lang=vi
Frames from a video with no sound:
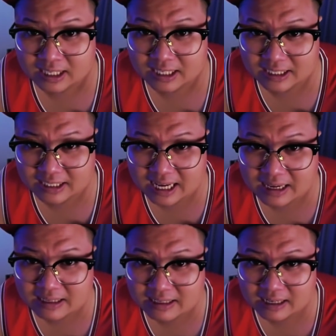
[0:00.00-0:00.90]
thì
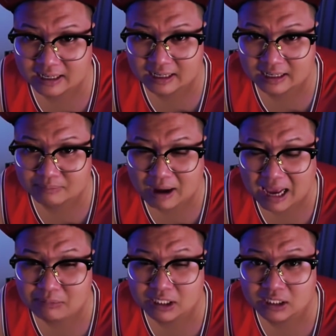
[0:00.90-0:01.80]
cái uh,
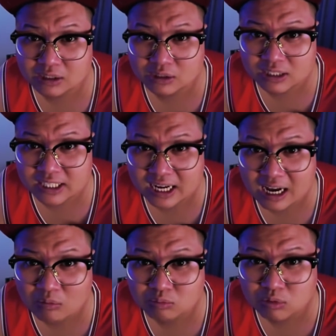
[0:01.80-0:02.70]
máy bình thường nó sẽ
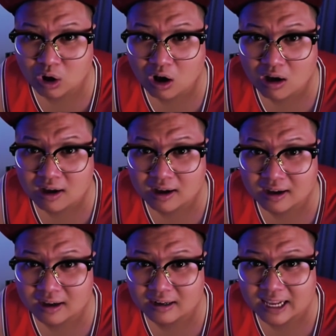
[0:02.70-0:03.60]
không có
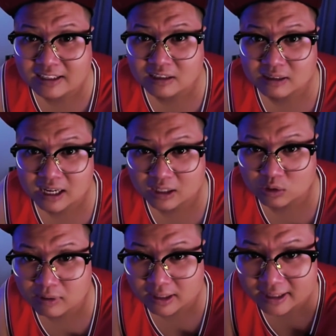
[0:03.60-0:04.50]
uh, lấy được cái hình
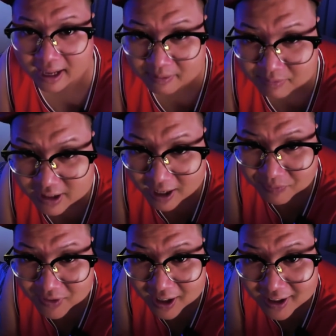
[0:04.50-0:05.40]
của mình nè
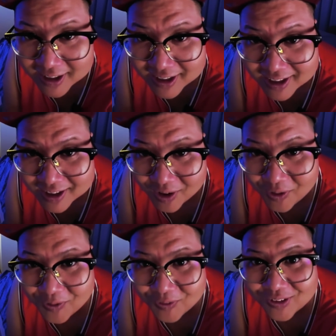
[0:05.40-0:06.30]
chồm tới
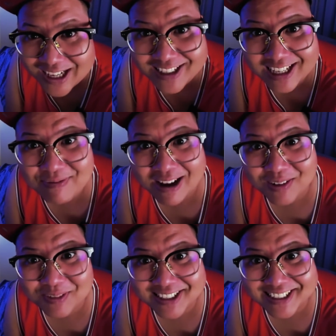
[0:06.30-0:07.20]
ồ oh, thấy được cái mặt
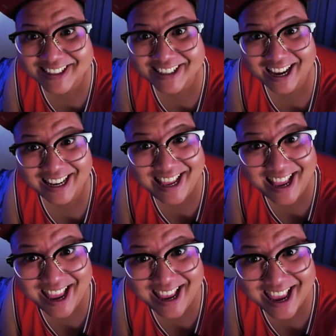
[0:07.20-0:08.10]
của mình vậy
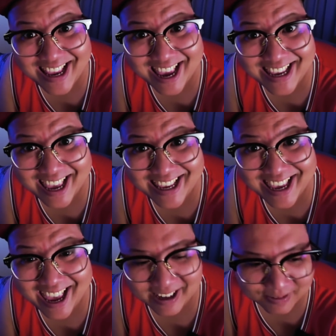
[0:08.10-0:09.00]
vậy vậy vậy vậy
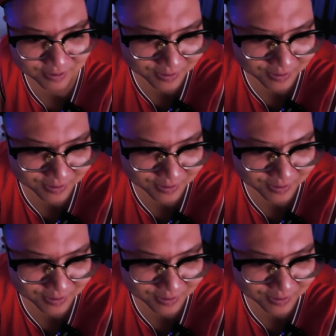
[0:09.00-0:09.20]
vậy